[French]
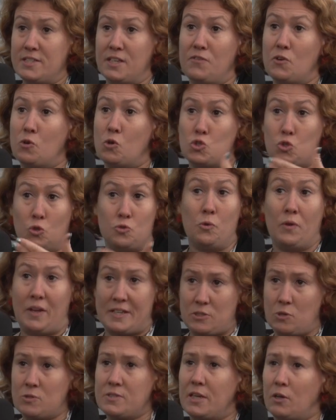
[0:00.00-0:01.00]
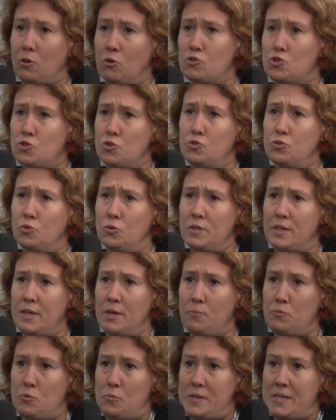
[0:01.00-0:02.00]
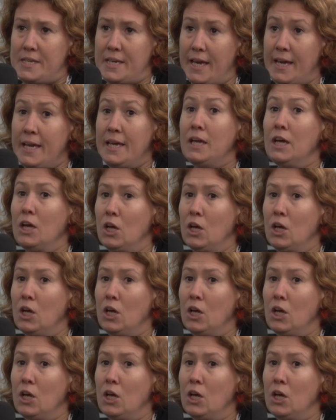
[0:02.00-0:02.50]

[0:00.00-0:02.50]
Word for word: ce qui fait qu'aujourd'hui on a 150 jeux de données publiés,